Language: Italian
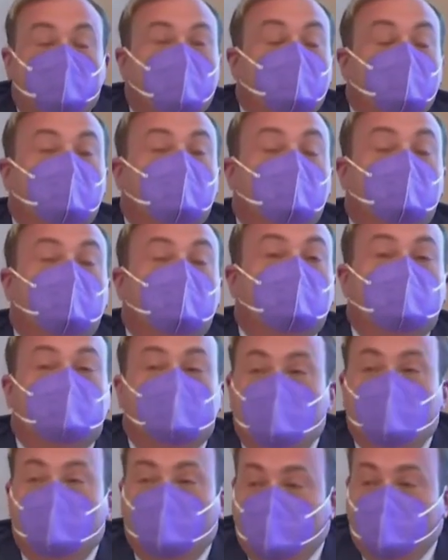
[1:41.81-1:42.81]
pochi minuti
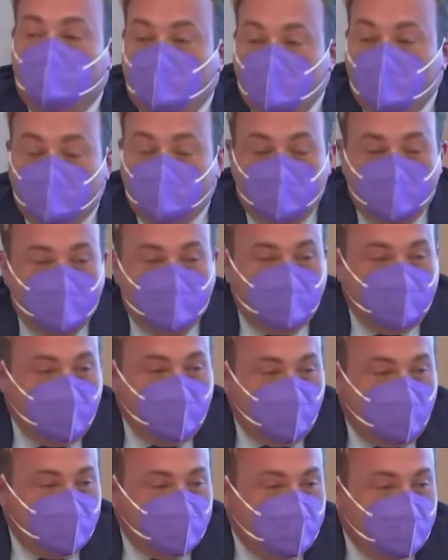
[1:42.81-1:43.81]
fa, un, un esponente
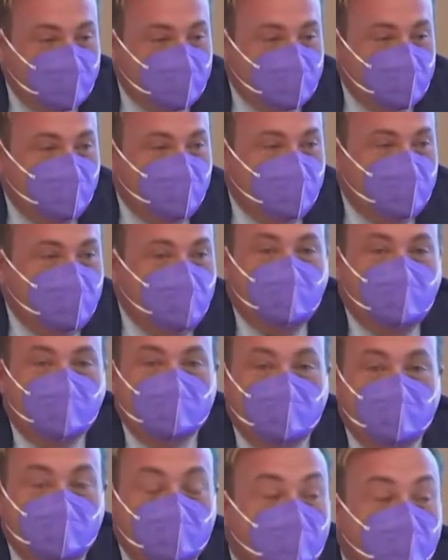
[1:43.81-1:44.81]
importante del PD
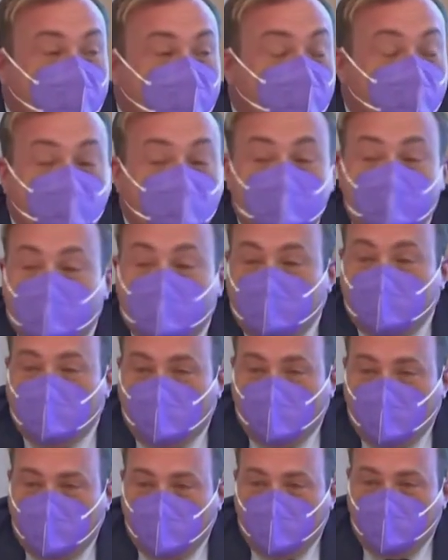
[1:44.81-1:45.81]
parlava e dice ma tu scendi
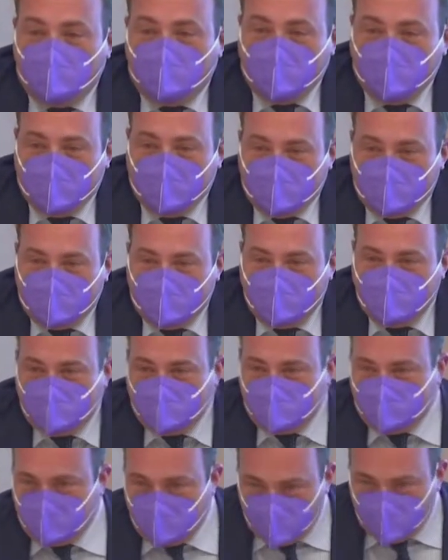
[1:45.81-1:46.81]
a quella...
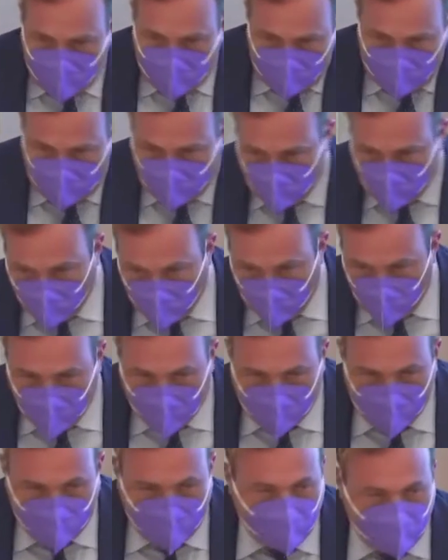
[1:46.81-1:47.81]

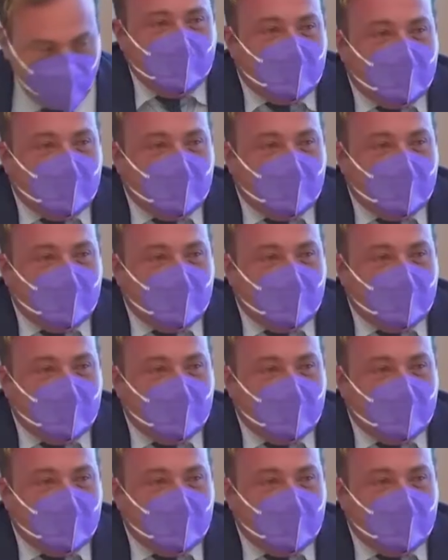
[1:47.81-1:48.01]
testualmente.